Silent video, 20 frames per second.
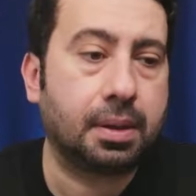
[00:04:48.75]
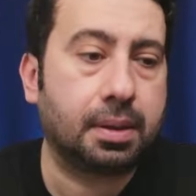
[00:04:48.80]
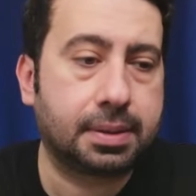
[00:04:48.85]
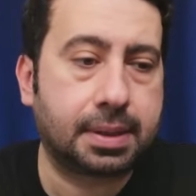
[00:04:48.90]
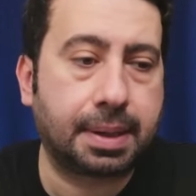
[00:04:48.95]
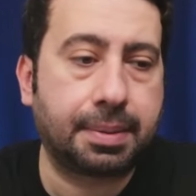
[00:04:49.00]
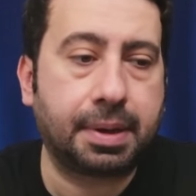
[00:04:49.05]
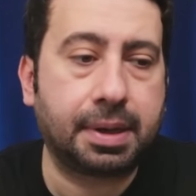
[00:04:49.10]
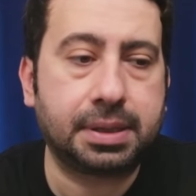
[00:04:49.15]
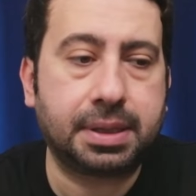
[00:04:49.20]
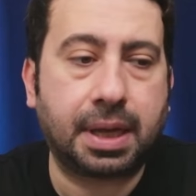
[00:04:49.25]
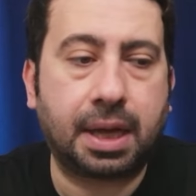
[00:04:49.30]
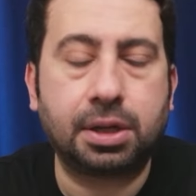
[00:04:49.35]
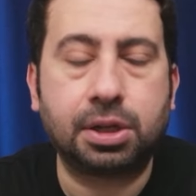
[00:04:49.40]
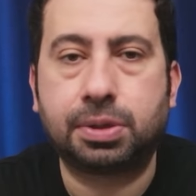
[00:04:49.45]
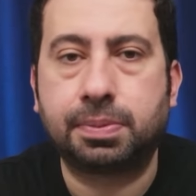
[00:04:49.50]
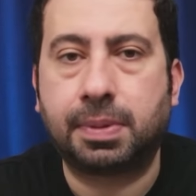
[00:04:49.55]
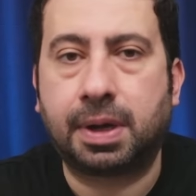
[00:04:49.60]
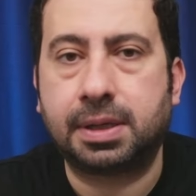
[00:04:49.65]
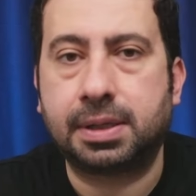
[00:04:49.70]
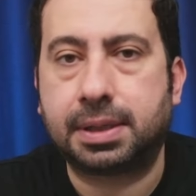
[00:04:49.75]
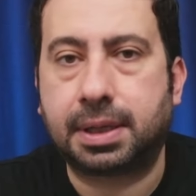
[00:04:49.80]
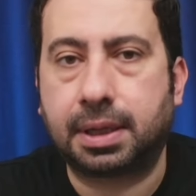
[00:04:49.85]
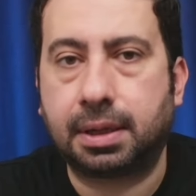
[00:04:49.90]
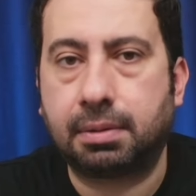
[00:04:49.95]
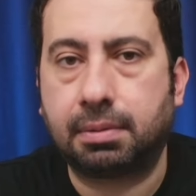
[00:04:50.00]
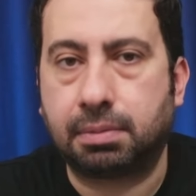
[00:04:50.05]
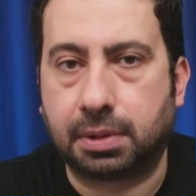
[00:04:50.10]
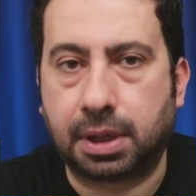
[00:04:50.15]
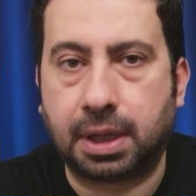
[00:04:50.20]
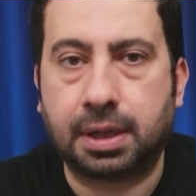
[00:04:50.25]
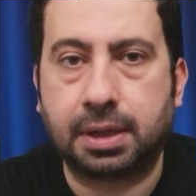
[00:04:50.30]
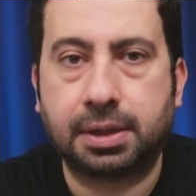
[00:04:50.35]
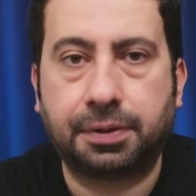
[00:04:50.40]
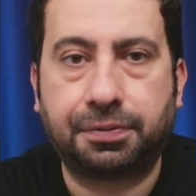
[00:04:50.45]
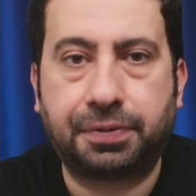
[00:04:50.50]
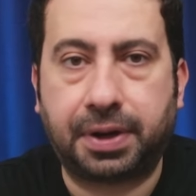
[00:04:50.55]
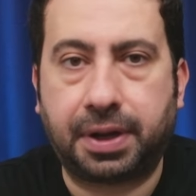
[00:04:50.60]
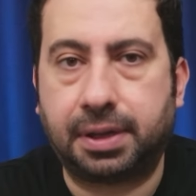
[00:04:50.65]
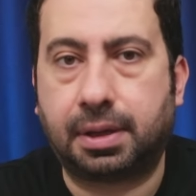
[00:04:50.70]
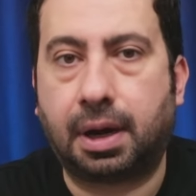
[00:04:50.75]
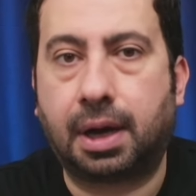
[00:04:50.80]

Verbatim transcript: Sebastian Szymanski, yanında Fred,